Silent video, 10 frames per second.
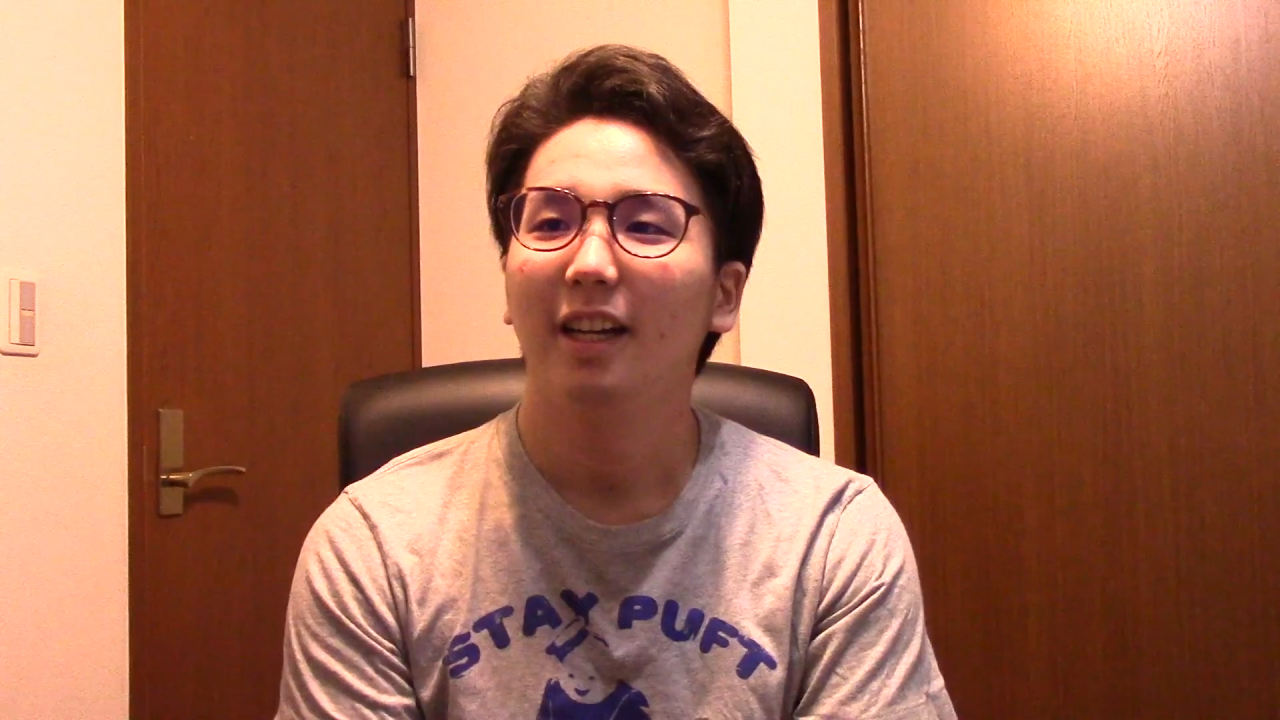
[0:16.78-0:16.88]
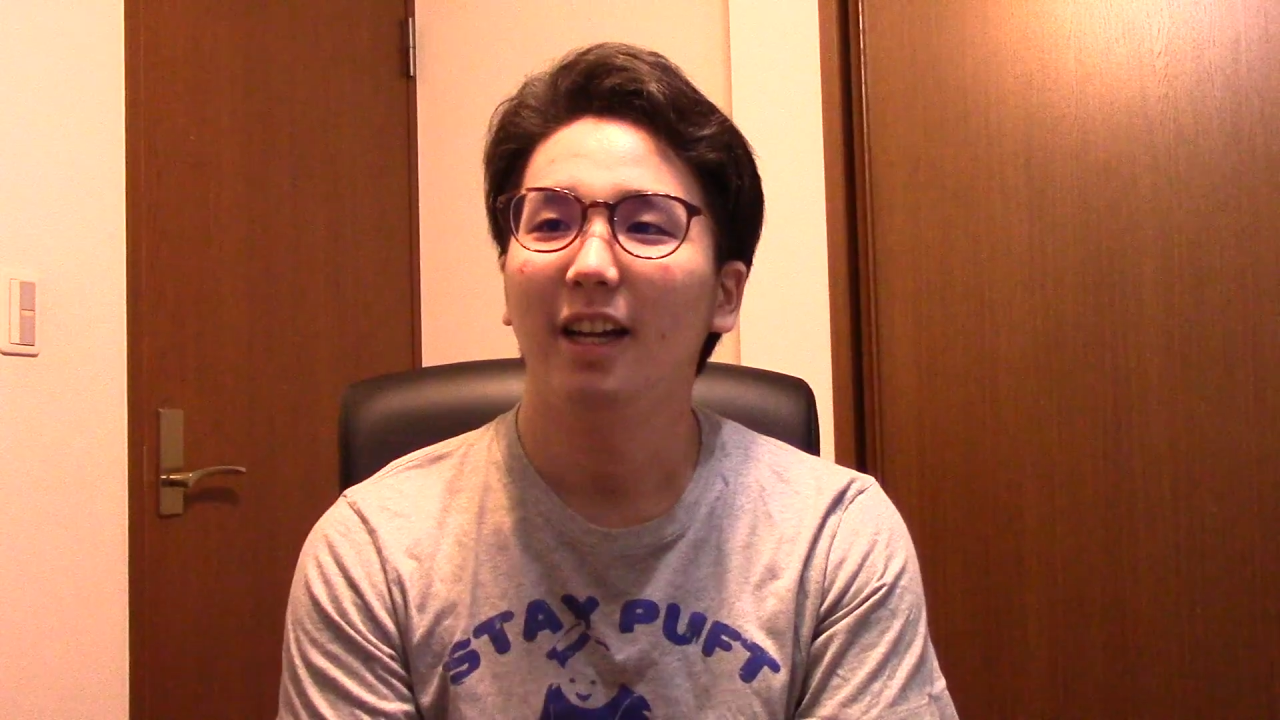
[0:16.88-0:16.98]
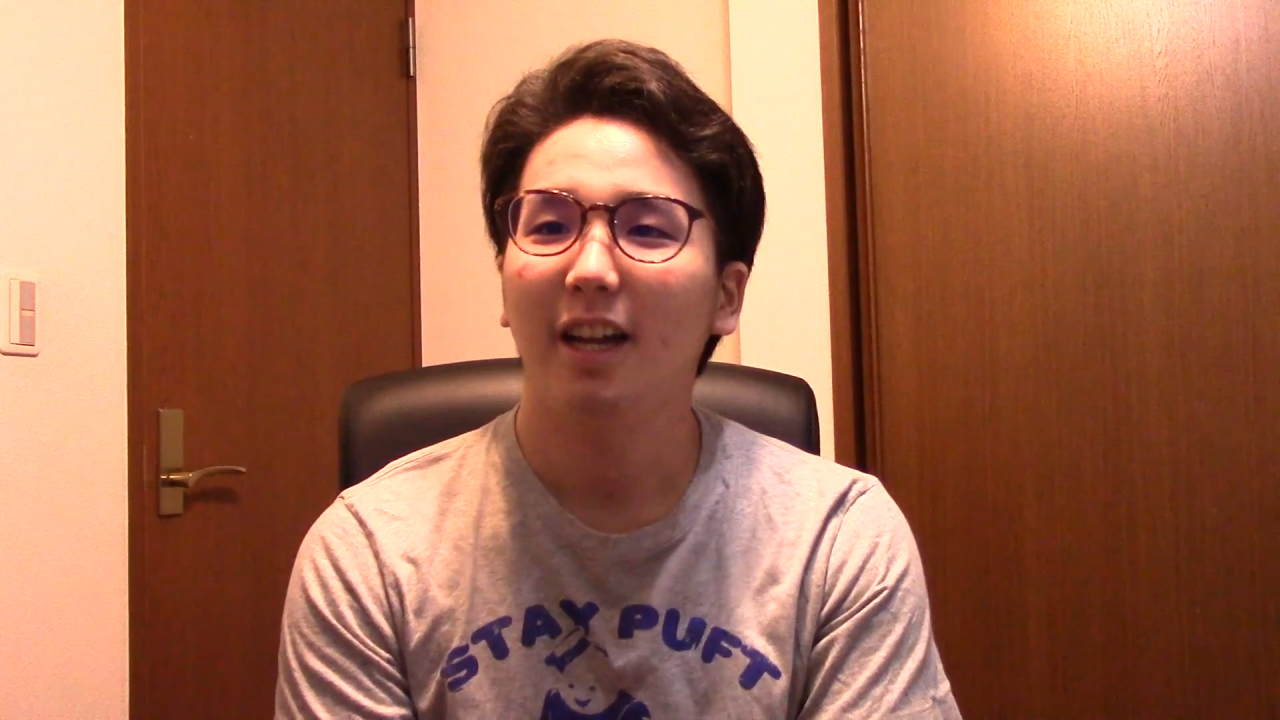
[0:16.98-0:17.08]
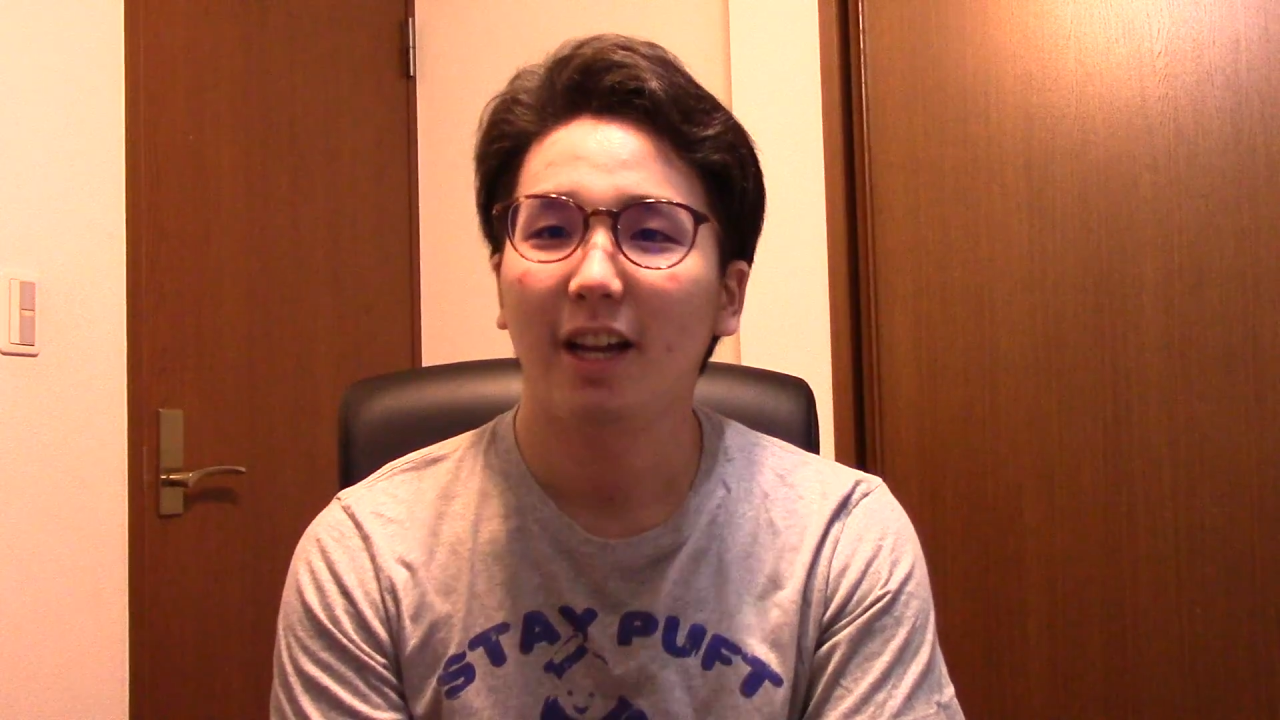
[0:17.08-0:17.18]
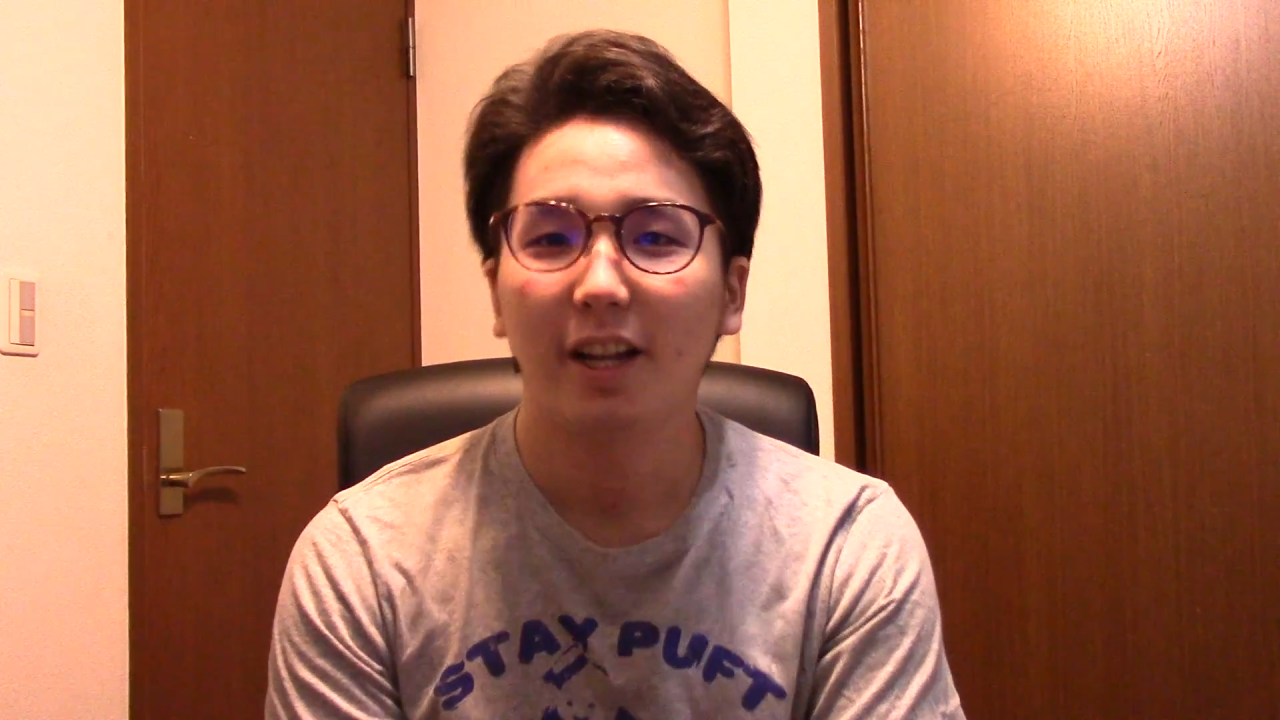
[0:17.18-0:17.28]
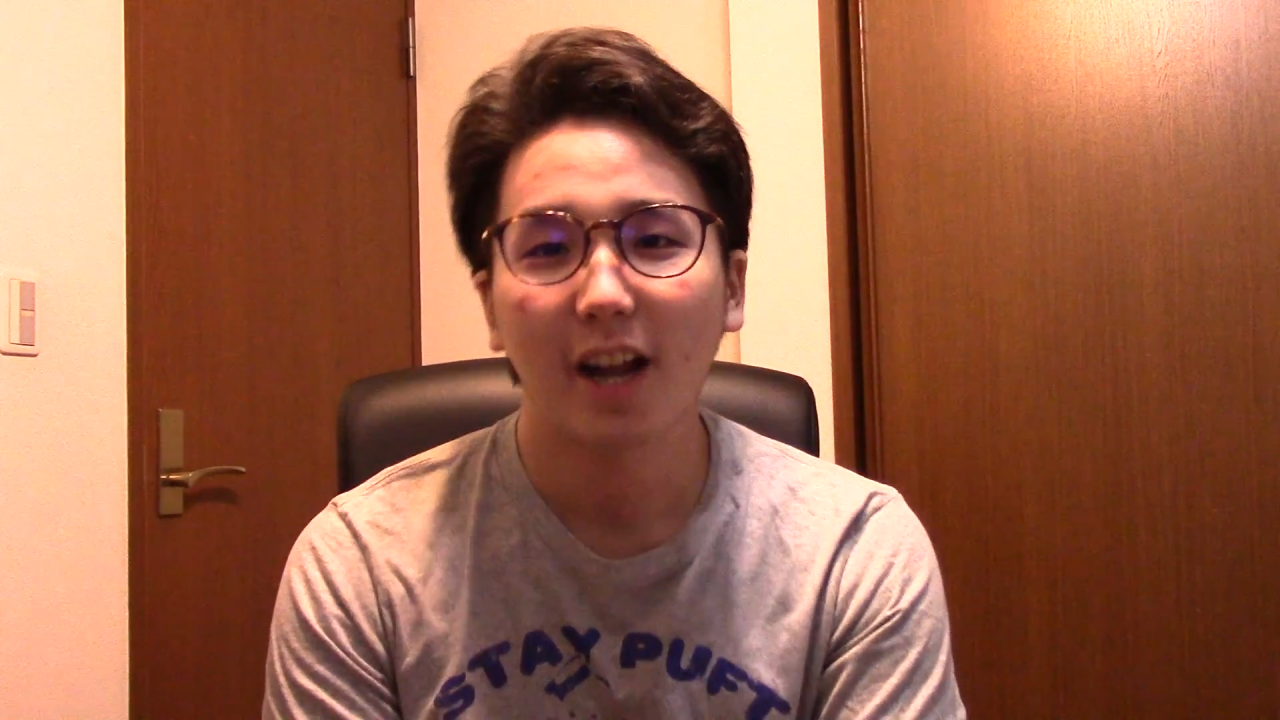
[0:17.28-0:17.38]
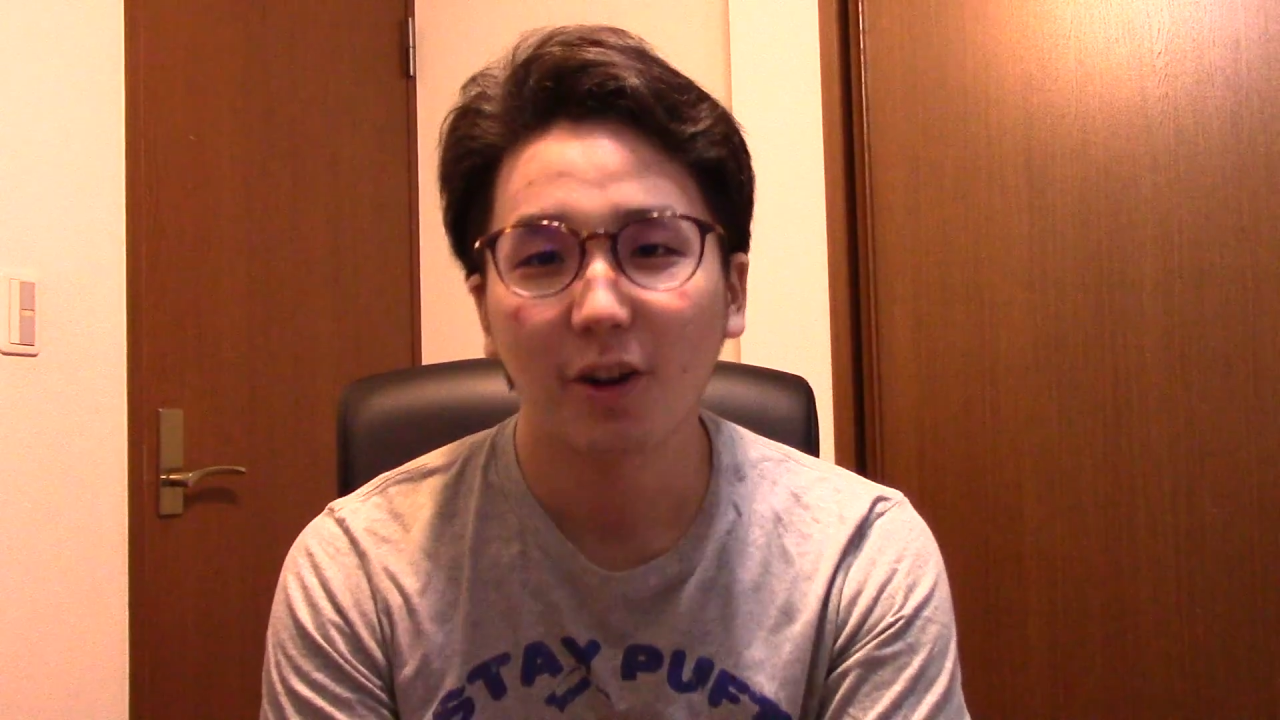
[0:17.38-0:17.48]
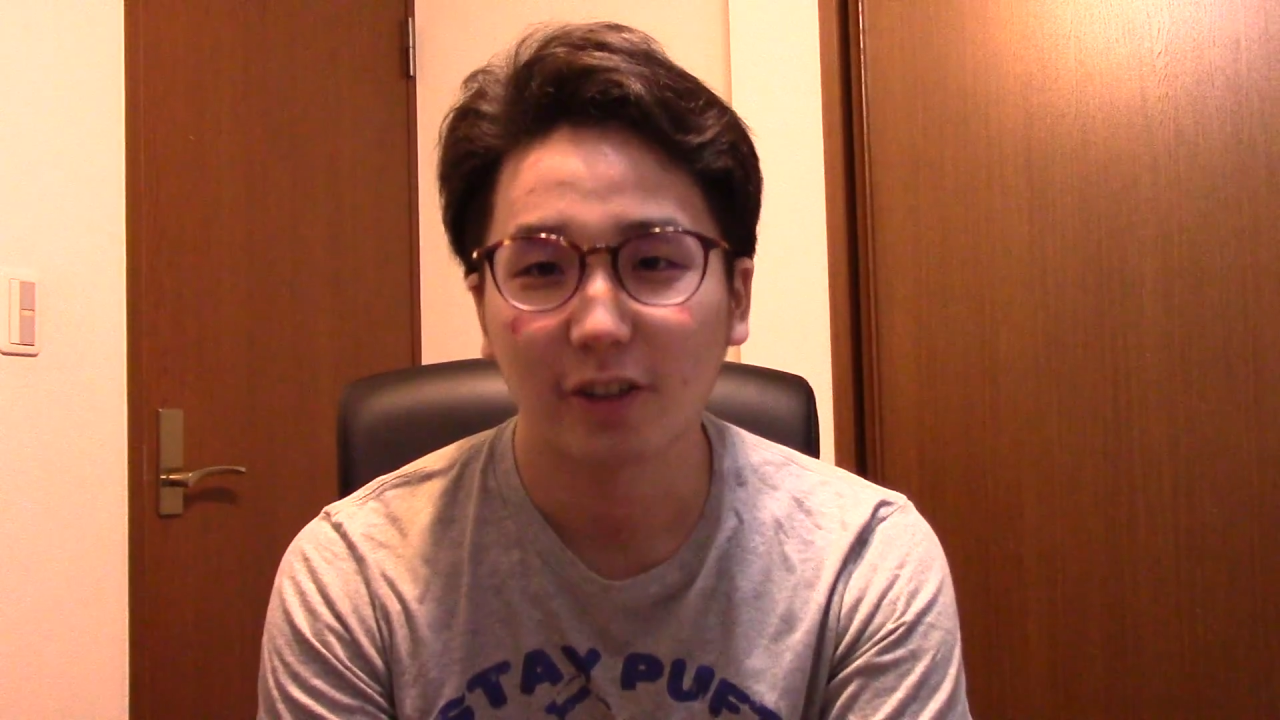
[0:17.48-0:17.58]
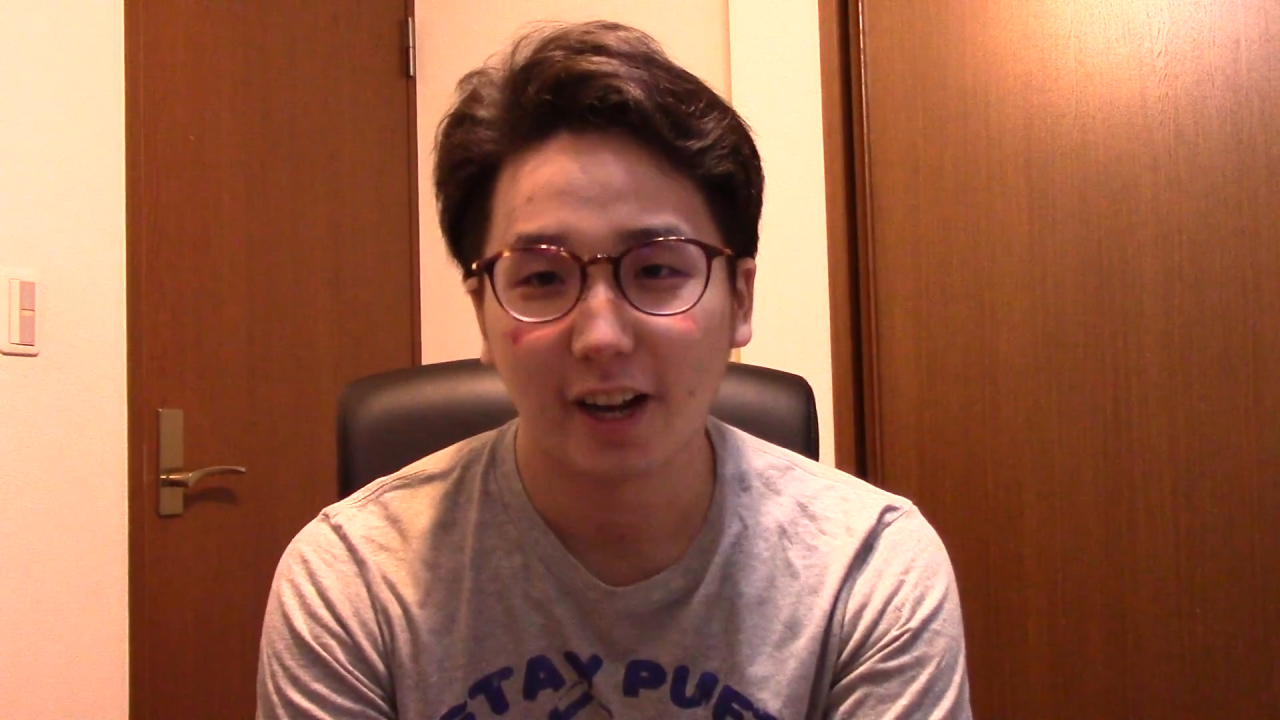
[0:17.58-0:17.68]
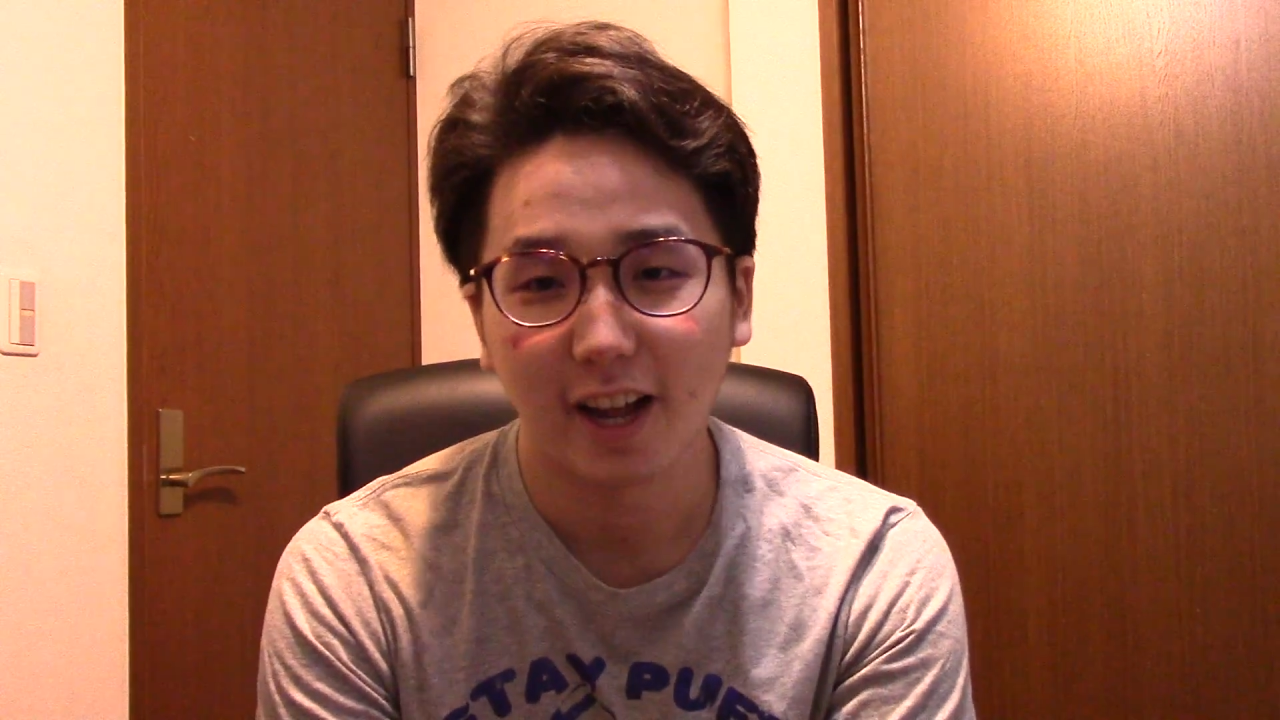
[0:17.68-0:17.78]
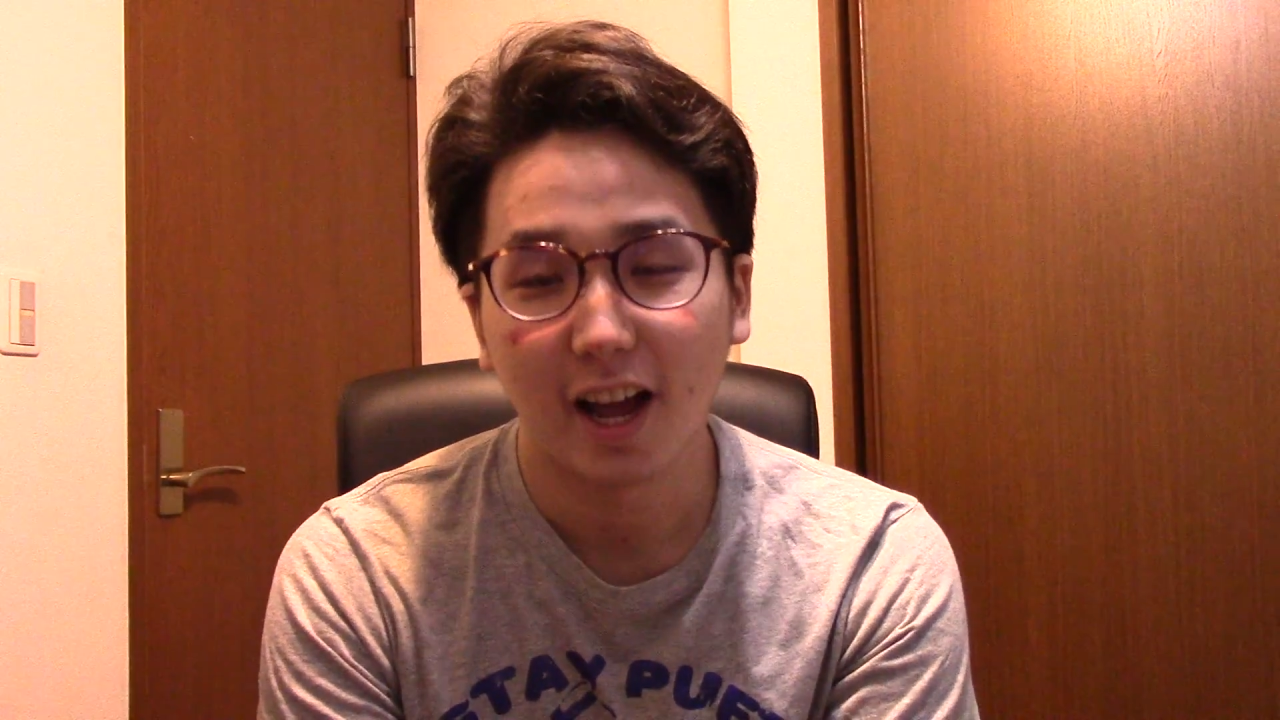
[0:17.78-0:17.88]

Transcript: えー、なのでね、